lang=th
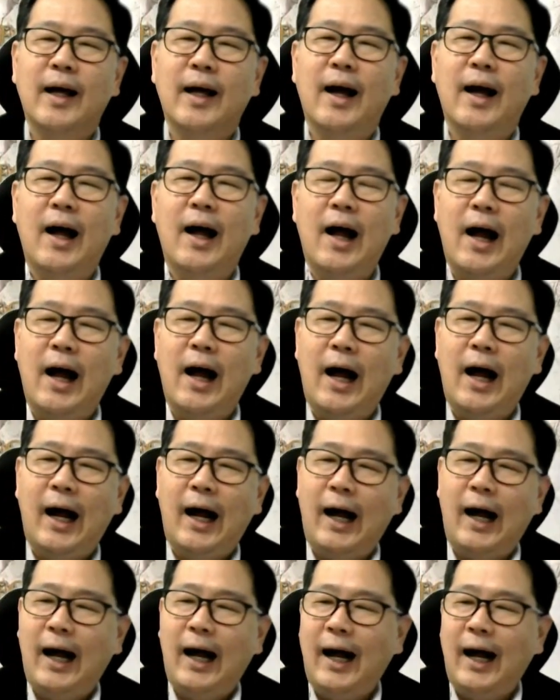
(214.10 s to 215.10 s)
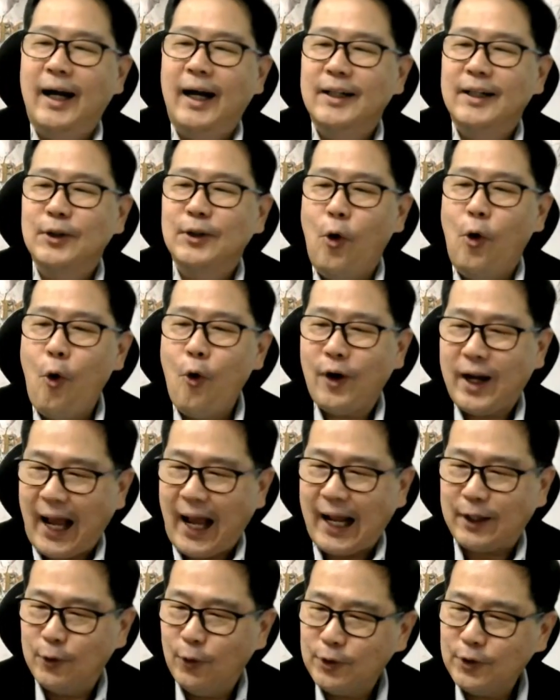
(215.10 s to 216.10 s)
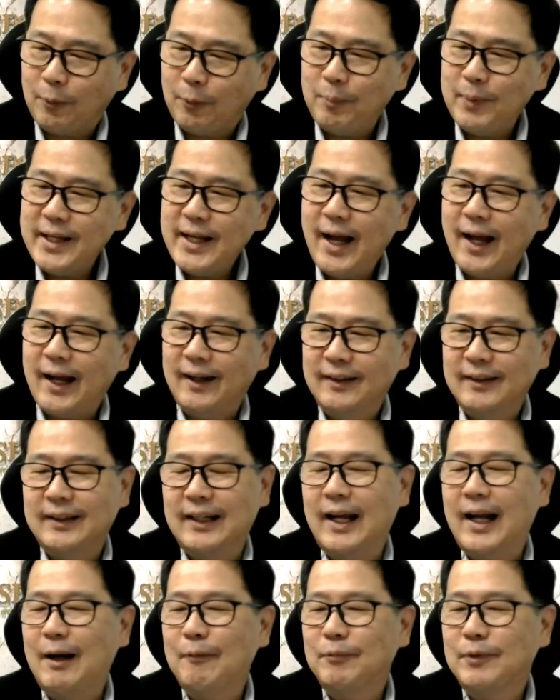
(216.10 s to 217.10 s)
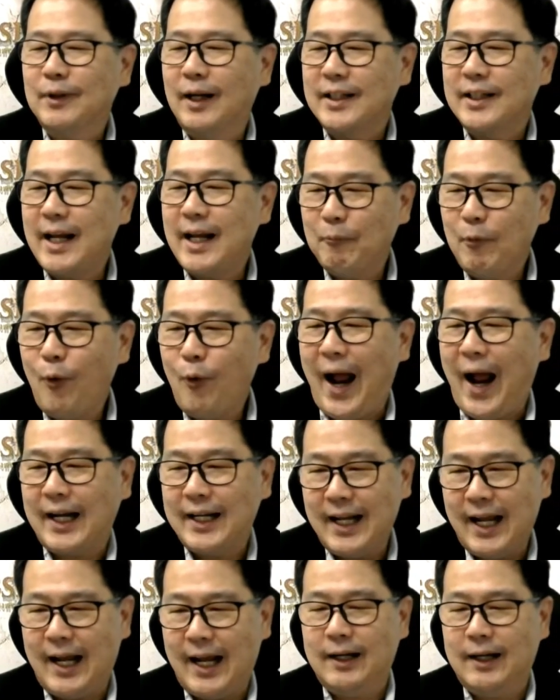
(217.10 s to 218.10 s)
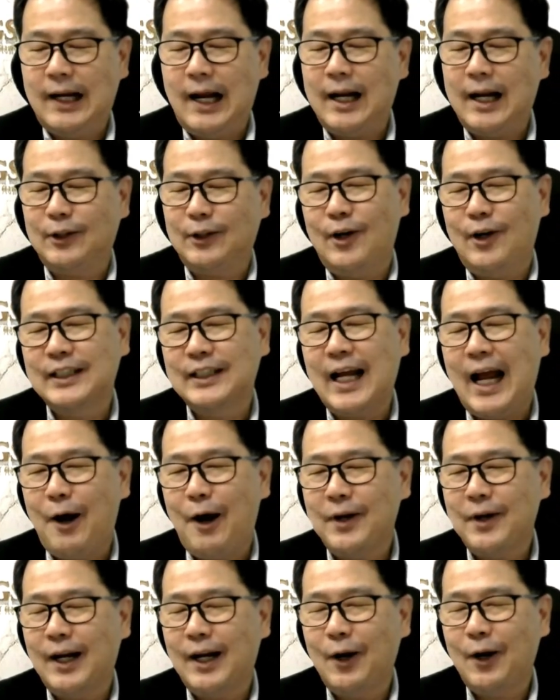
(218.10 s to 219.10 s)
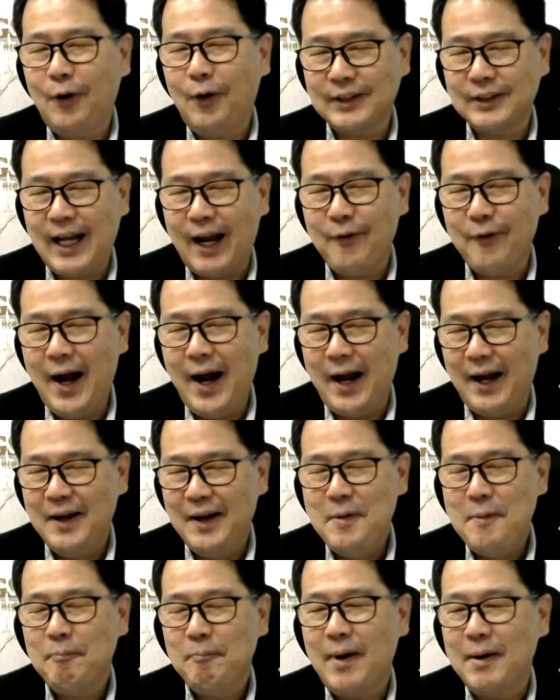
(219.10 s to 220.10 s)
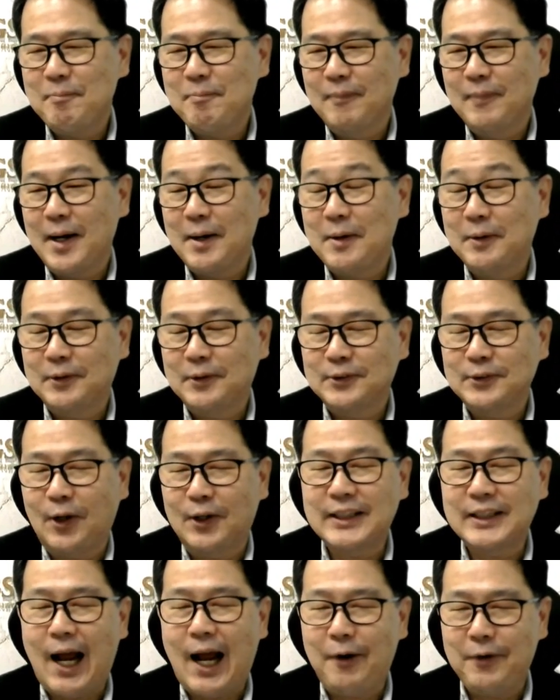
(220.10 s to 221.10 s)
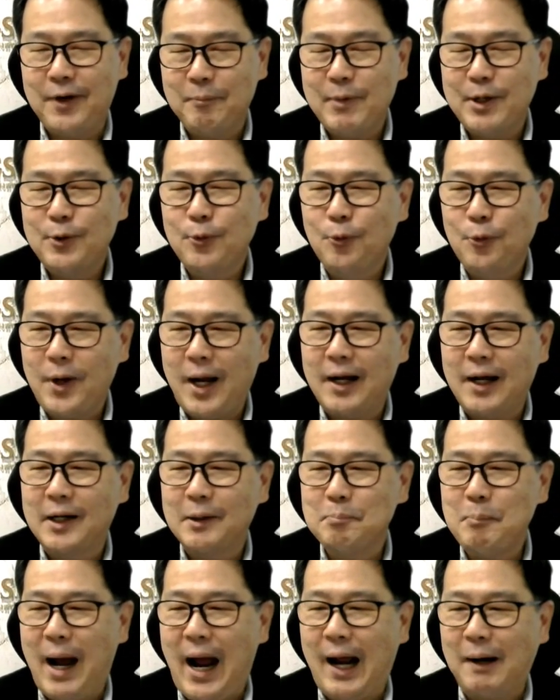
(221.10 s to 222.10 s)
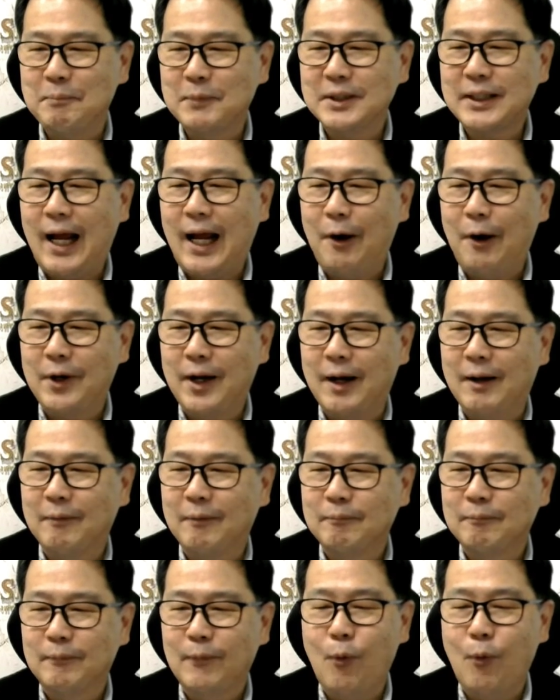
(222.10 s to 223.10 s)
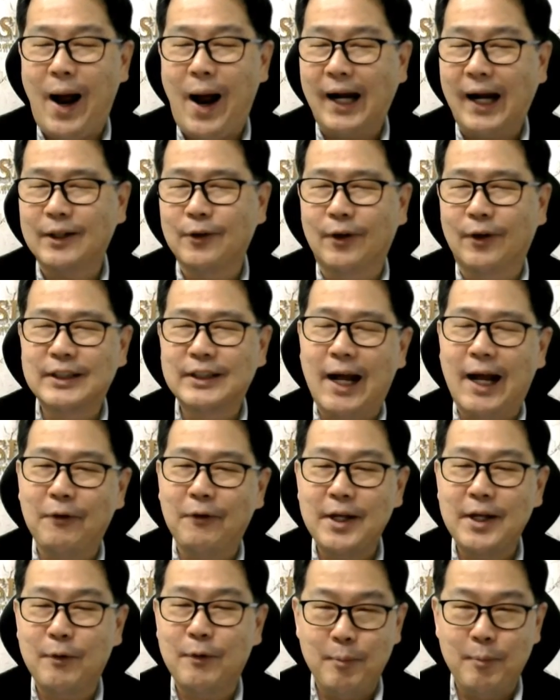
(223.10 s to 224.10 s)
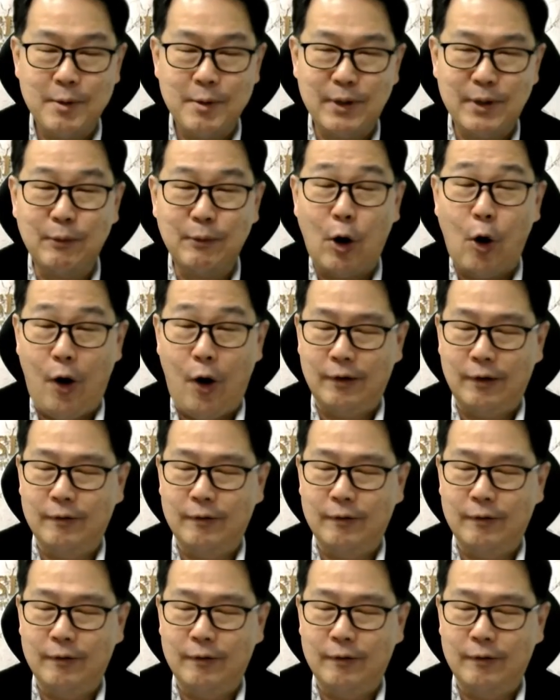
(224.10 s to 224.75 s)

น้อยโอกาสลดดอกเบี้ยนะครับอย่างเมื่อวานเนี่ยตอนเช้าเนี่ยเราเข้าใจว่ามันมันตอนเช้าเนี่ยไปดูค่าเงินบาทเมื่อเช้าเนี่ยเมื่อวานตอนเช้าเห็นว่ามันอ่อน